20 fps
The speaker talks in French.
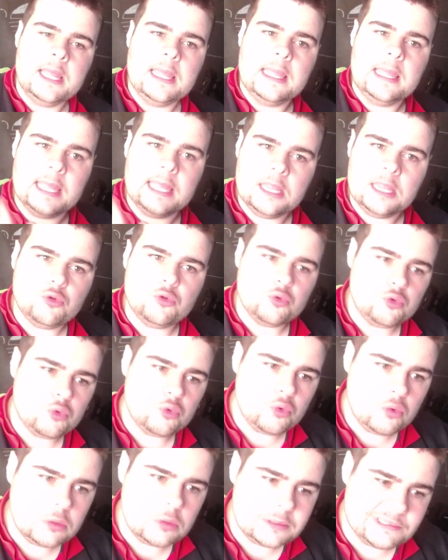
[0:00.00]
Et de
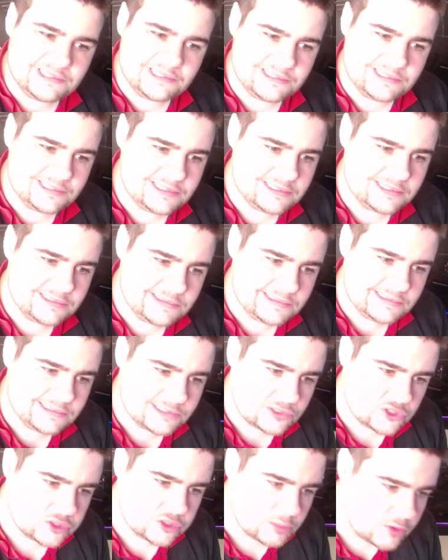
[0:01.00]
deux, euh,
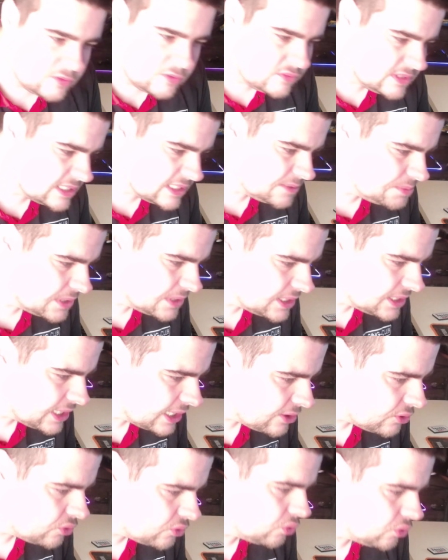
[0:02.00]
comment vous
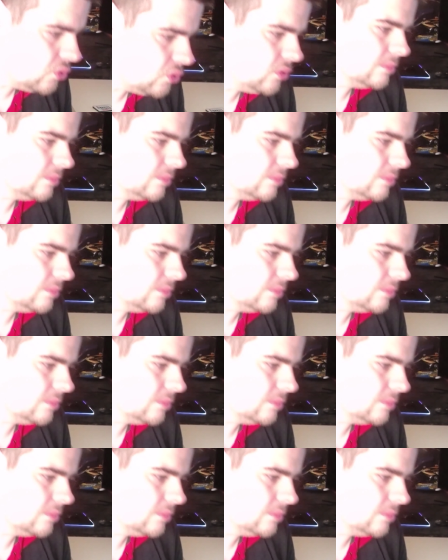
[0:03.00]
expliquer que